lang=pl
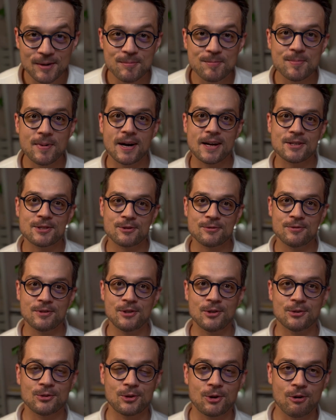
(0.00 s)
bardzo
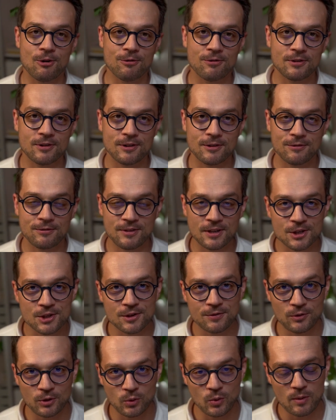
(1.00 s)
wyjątkowy,
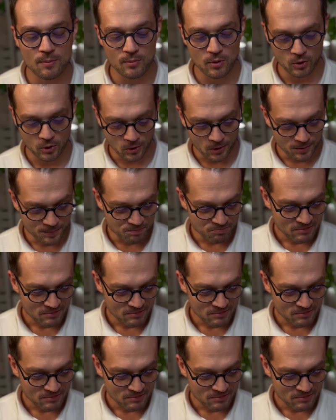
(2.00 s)
wierzę w to głęboko,